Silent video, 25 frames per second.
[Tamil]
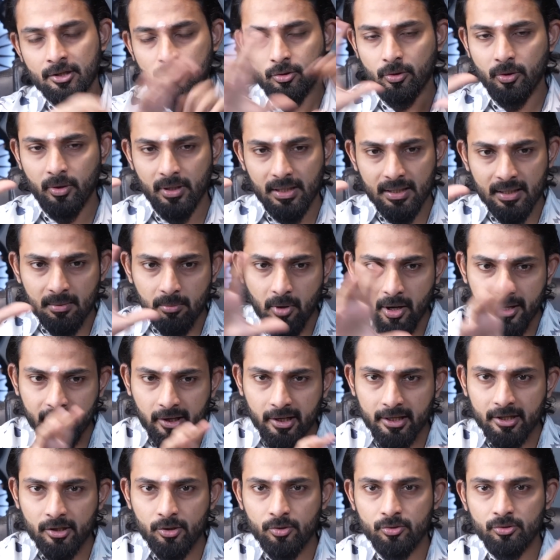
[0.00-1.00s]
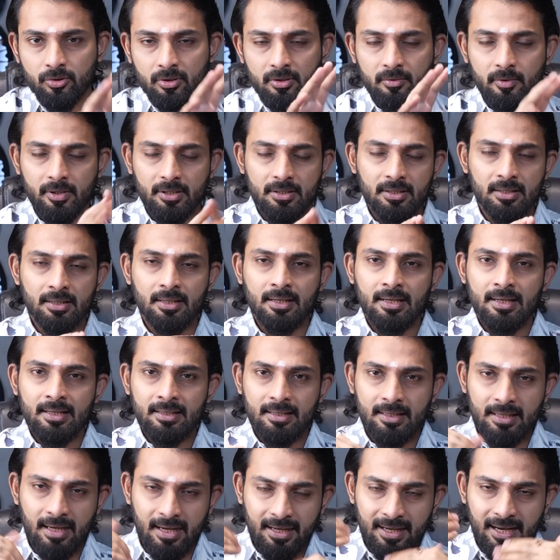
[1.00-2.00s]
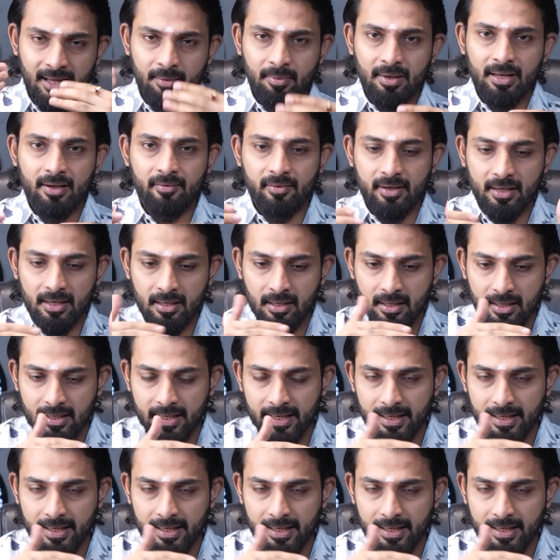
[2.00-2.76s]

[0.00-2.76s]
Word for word: ஸோ இந்த பாய்காட் நியூஸ் ஒன்று வருது திரு அண்ணாமலை அவர்கள்